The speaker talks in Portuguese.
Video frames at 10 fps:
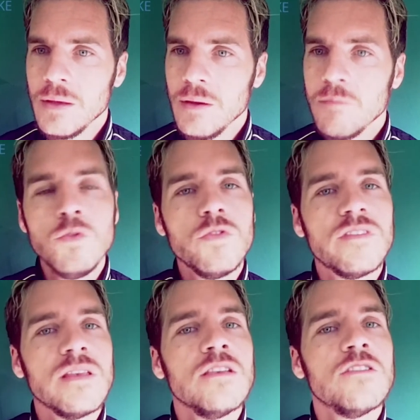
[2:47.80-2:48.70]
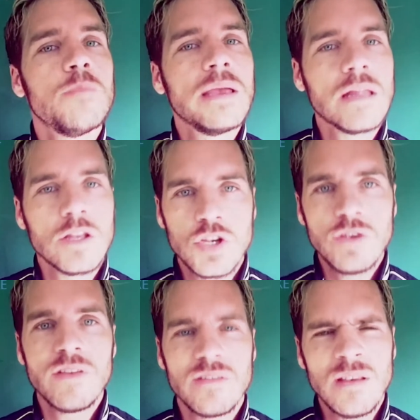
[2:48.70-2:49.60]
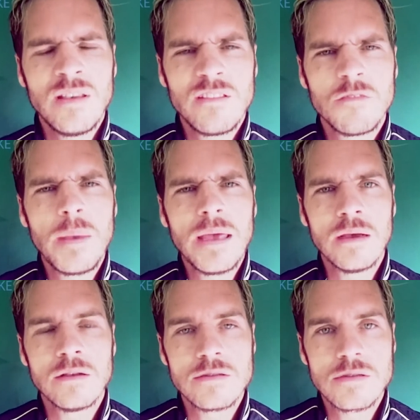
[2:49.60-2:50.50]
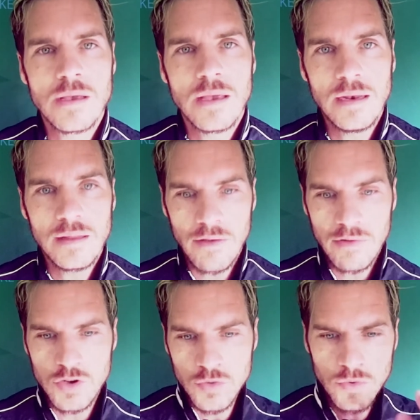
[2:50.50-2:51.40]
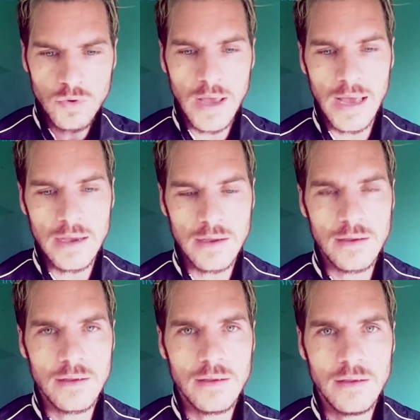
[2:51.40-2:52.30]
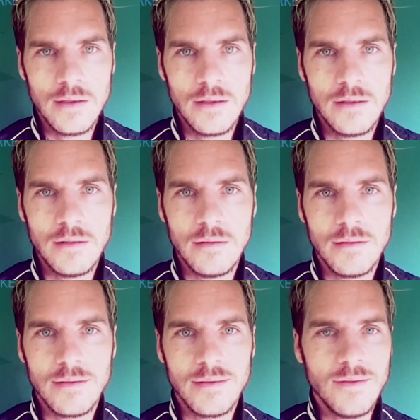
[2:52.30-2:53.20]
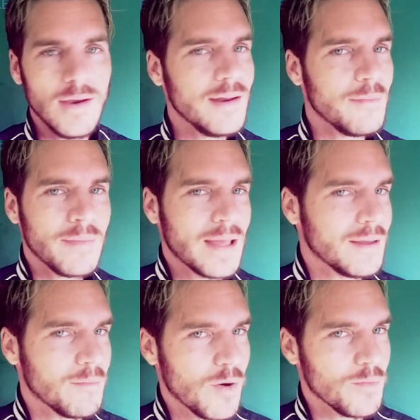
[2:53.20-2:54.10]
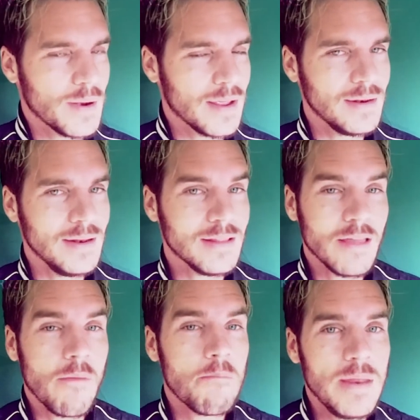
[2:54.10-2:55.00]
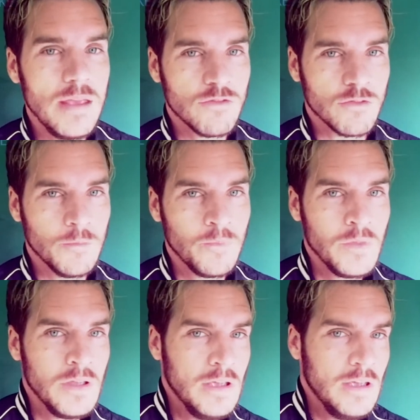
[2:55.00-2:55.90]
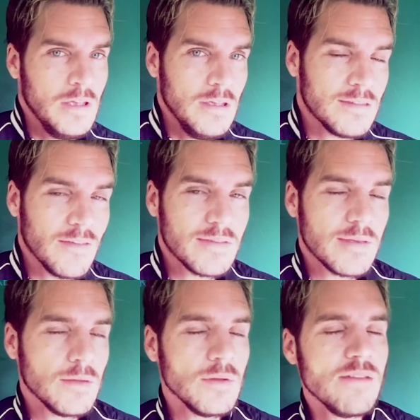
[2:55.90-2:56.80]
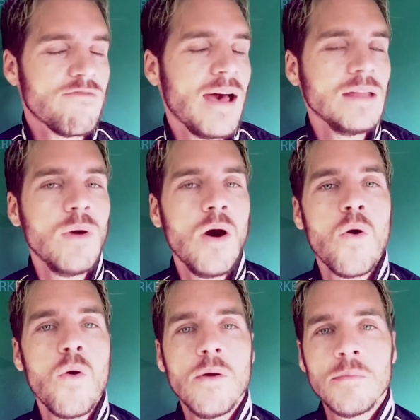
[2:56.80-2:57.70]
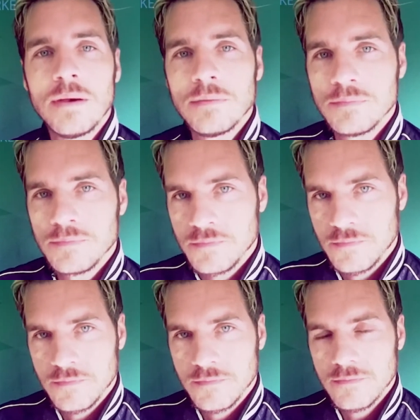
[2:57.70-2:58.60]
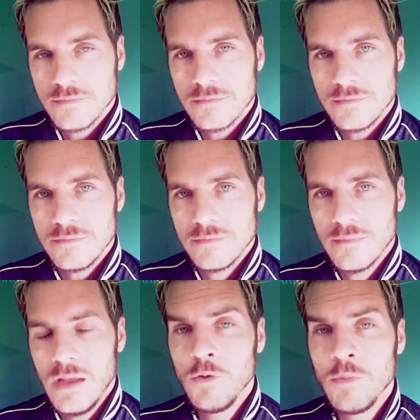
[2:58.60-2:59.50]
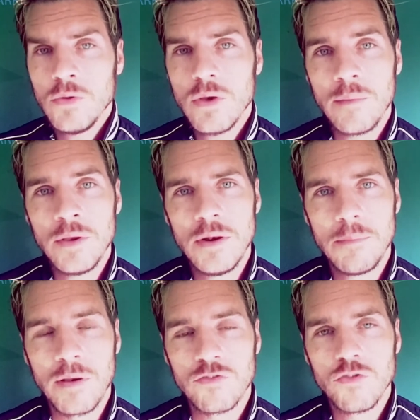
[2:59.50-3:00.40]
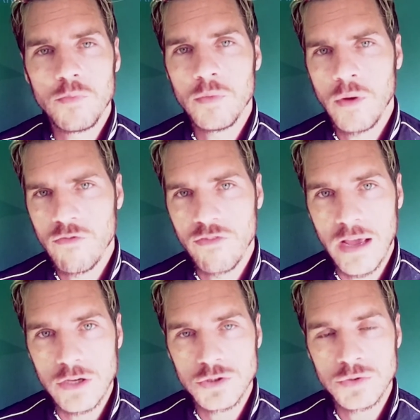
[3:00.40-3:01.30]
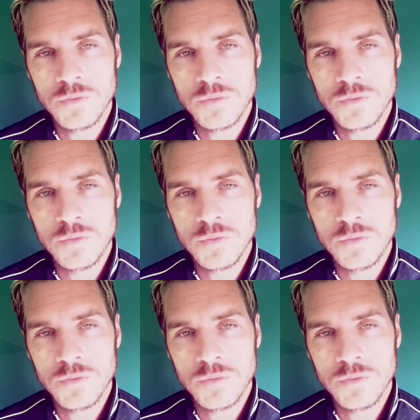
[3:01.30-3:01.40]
muito sem expectativa, sem esperança. Ele estava de um lugar que não era nada bom para ele. Ele estava preso, estava sendo levado a Roma e no meio do caminho ele passou por um naufrágio.